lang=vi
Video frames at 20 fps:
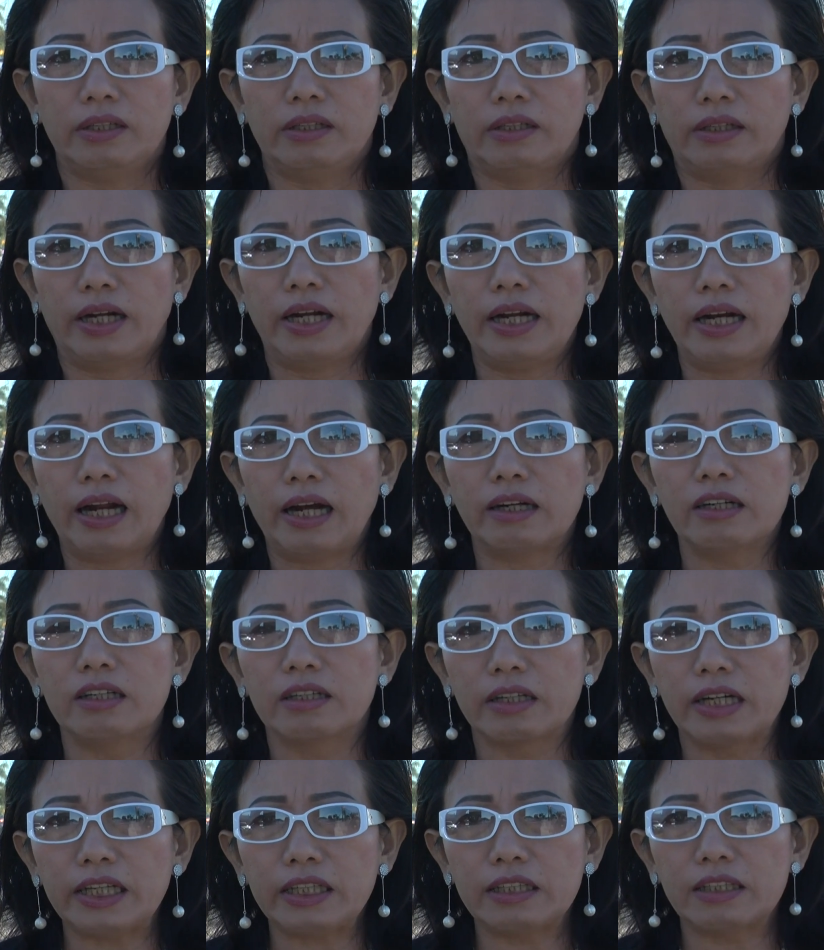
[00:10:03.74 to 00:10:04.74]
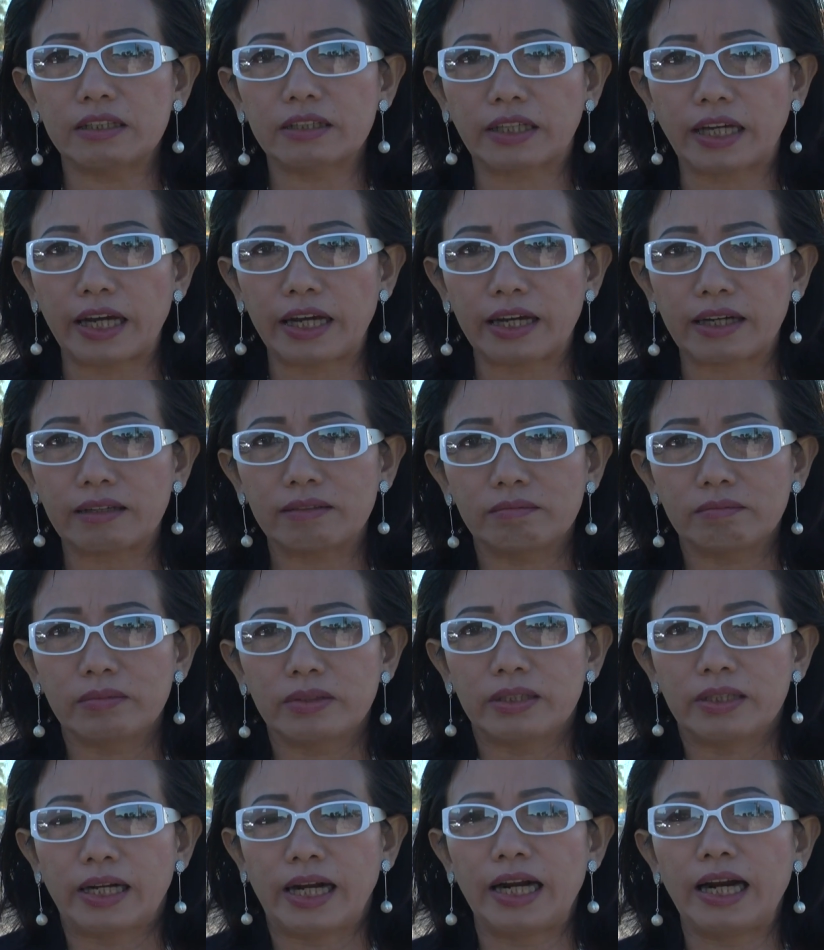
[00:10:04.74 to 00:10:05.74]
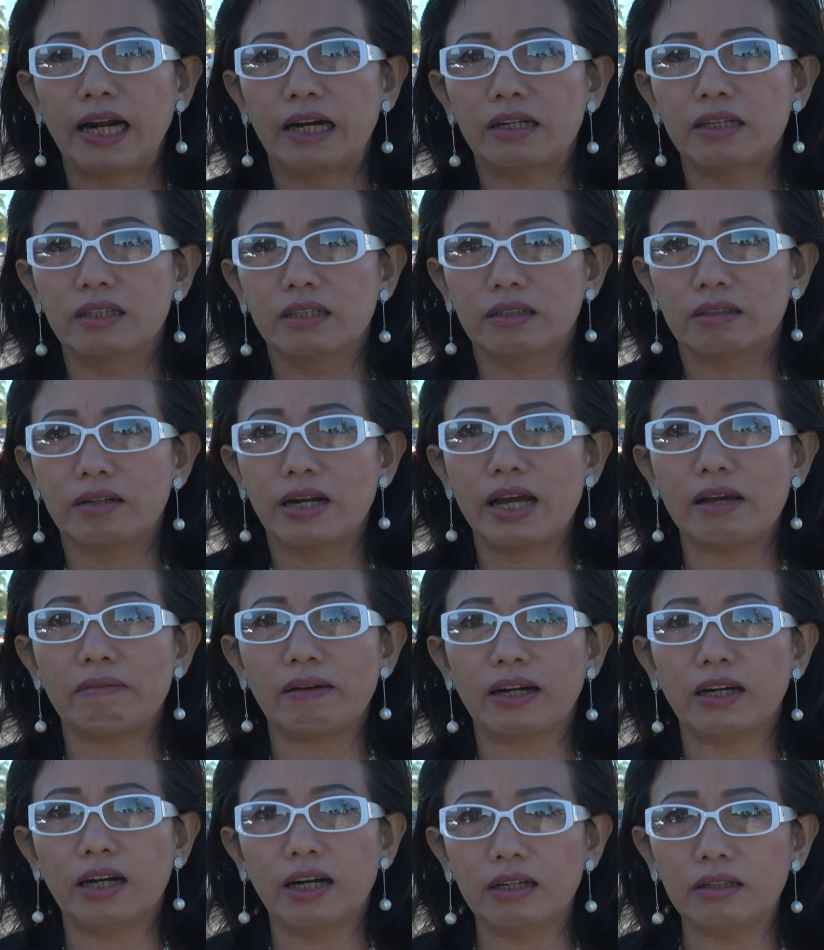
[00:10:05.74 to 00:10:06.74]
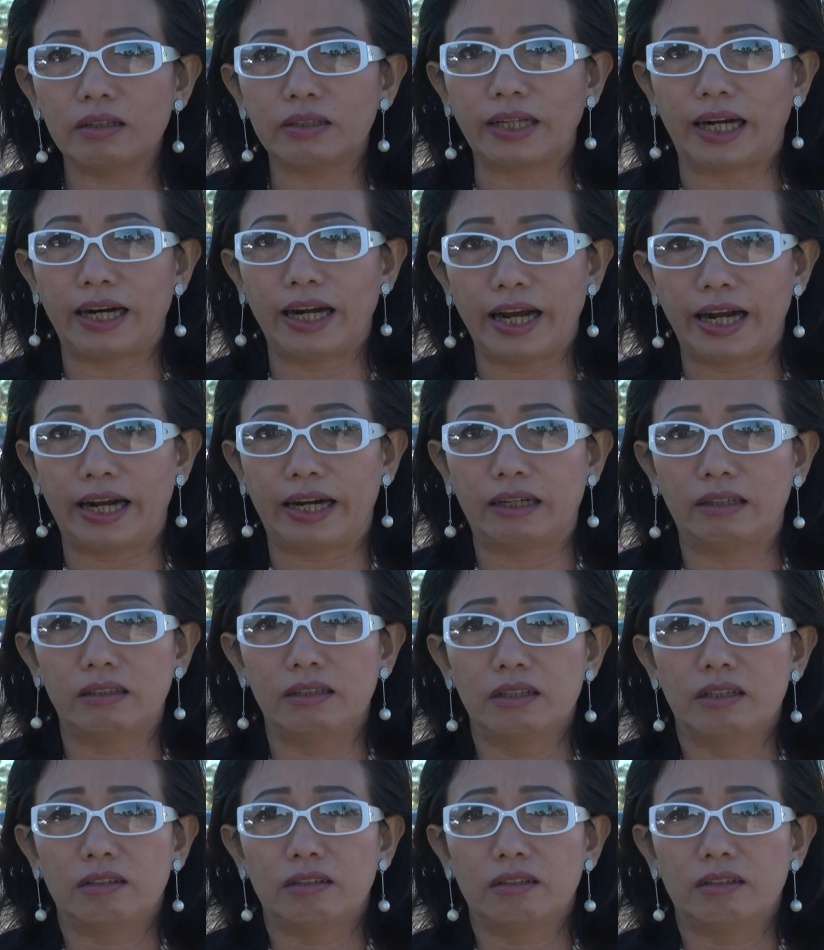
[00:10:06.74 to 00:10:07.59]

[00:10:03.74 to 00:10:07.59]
hay là đường Lý Thường Kiệt hay là đường Lê Văn Hưng chẳng hạn